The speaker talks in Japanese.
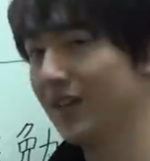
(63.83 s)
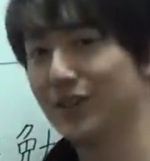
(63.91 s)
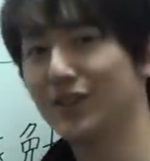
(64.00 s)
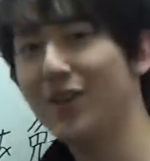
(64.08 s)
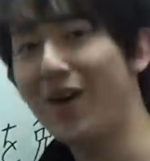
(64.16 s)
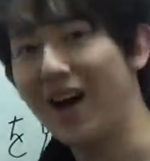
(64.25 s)

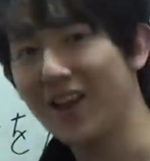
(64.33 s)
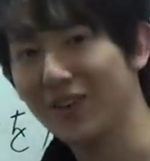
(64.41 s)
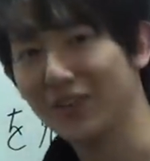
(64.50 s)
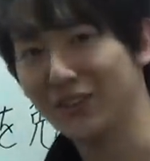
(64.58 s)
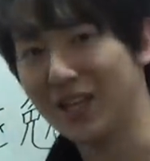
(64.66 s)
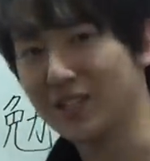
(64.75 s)
それでは
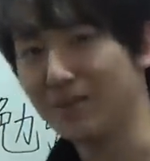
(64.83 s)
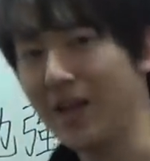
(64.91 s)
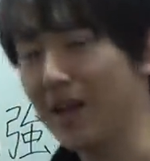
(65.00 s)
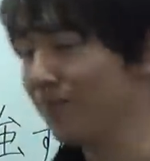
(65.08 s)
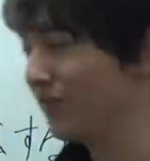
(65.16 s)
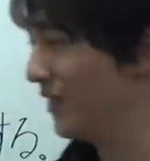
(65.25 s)
ふたつ
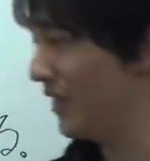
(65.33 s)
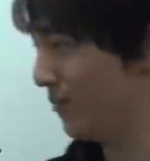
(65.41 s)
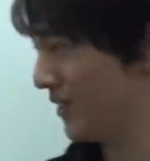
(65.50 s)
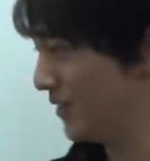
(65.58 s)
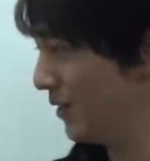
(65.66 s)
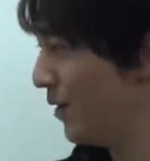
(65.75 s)
めいき
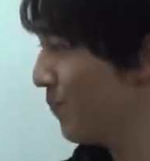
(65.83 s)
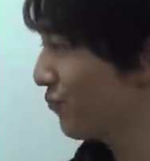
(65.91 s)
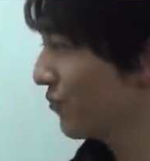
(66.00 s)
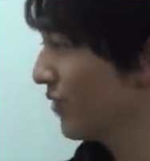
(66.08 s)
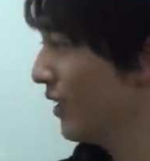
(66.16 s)
ますよ。